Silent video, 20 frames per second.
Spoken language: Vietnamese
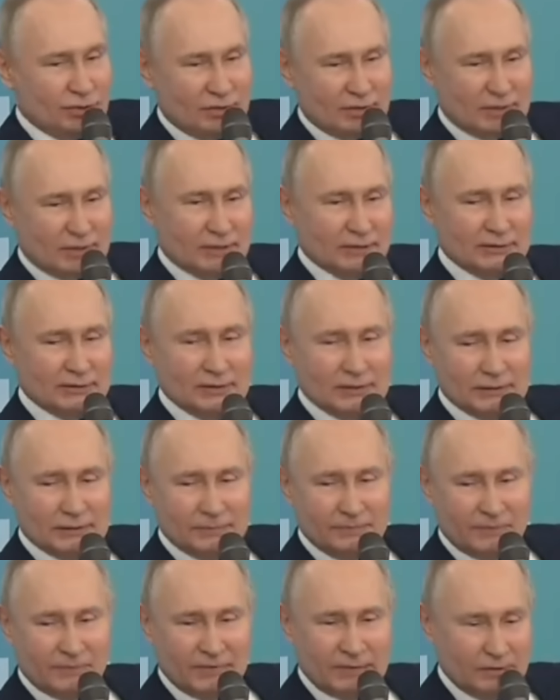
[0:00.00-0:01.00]
Việc Tổng
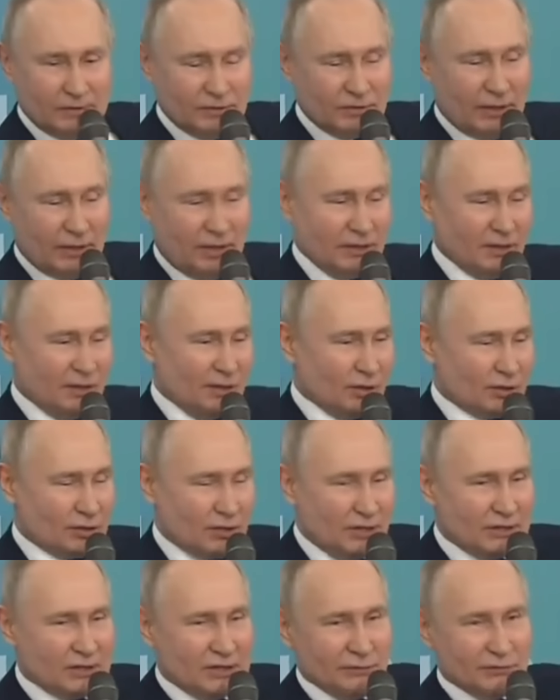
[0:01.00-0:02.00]
thống Nga đích thân đến thăm
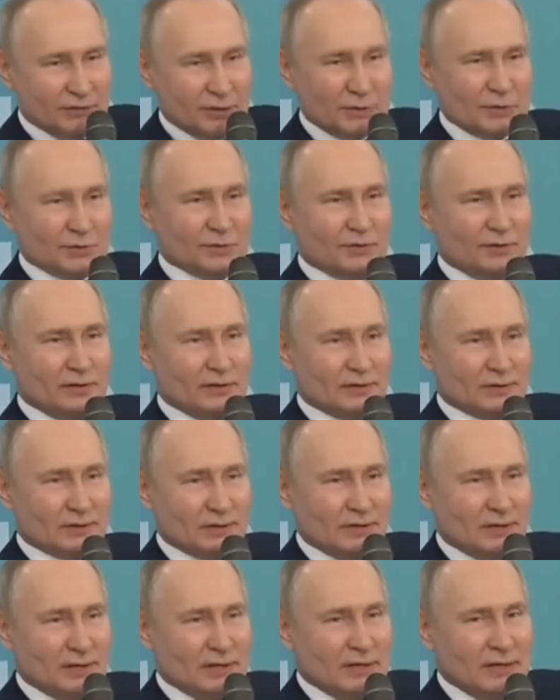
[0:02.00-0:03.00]
Kaliningrad có
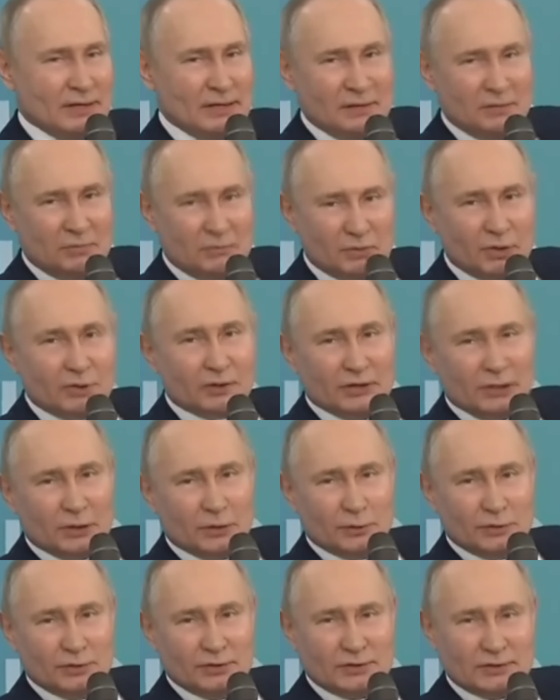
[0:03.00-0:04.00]
nghĩa là người Nga rất
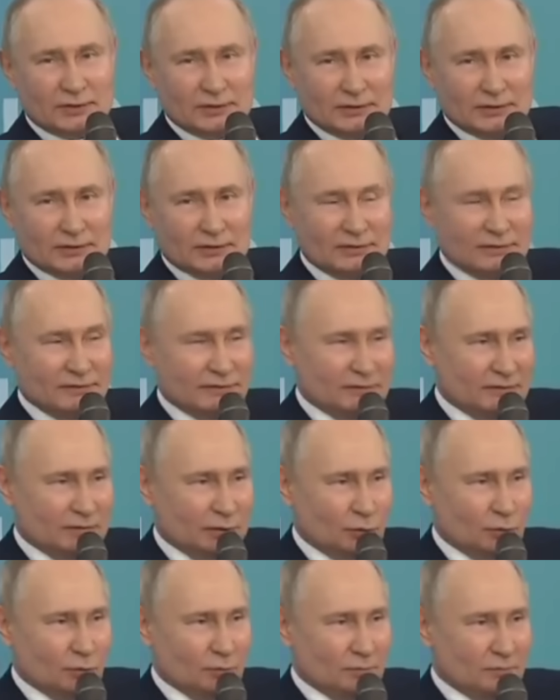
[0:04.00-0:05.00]
coi trọng khu vực này
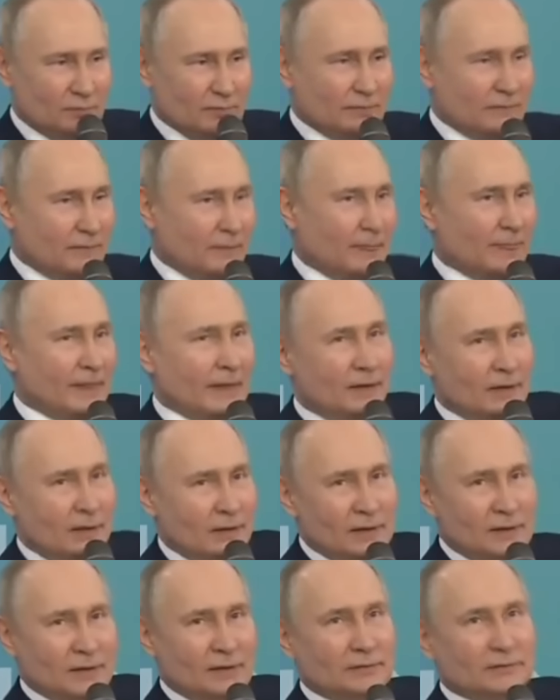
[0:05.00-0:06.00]
trong bối cảnh đối đầu với
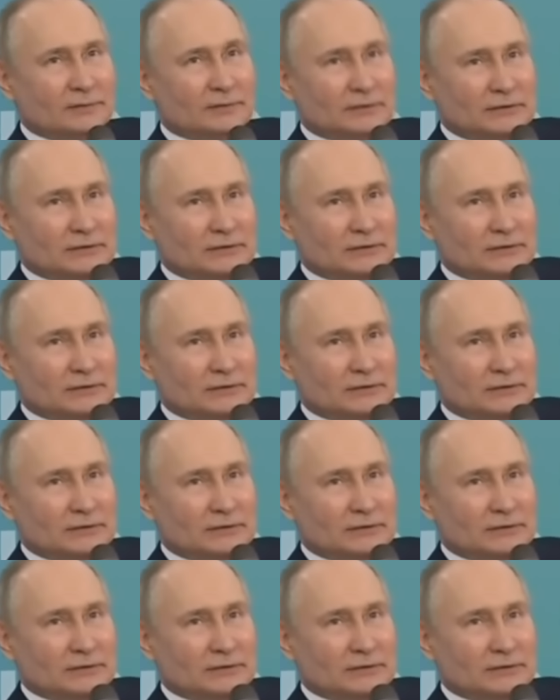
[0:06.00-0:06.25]
phương Tây.